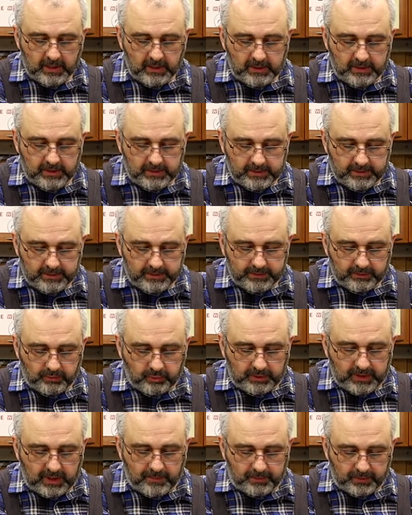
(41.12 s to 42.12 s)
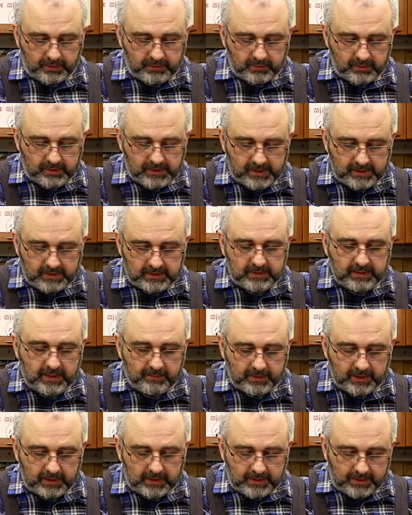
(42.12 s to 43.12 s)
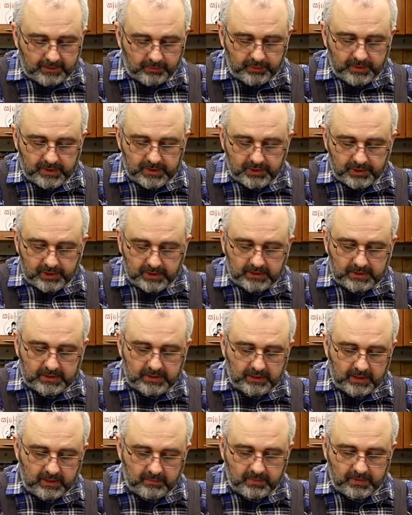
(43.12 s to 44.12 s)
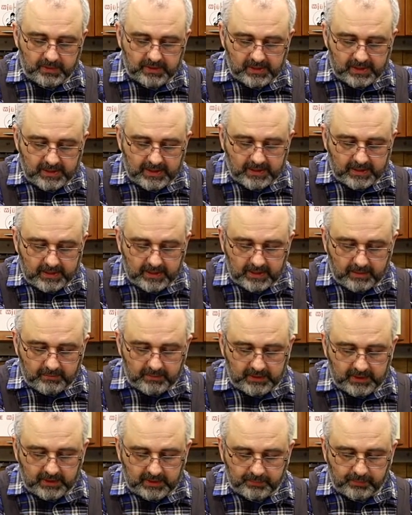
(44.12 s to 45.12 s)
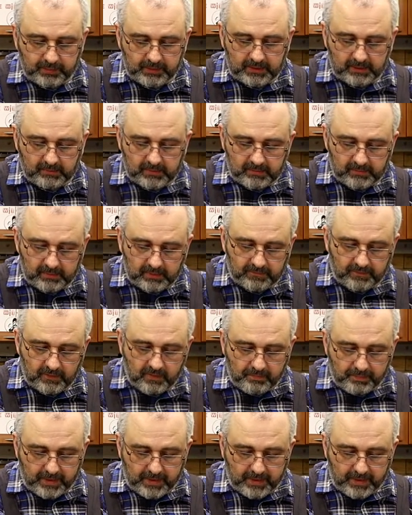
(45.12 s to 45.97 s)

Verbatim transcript: E, tutaj producent nam deklaruje, że tniemy sklejkę, laminat, płytę meblową,